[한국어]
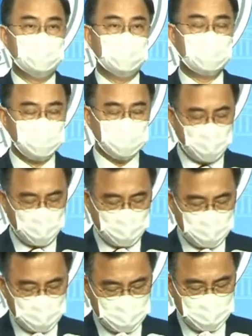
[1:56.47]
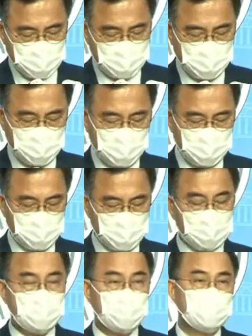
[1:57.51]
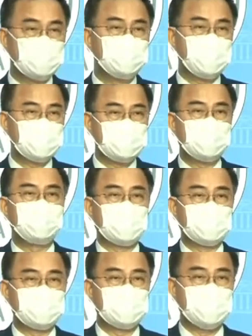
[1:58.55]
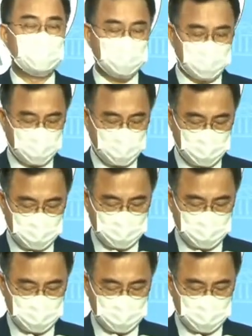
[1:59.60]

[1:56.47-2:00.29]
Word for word: 정부가 일자리를 뺏지나 말았어야 했습니다.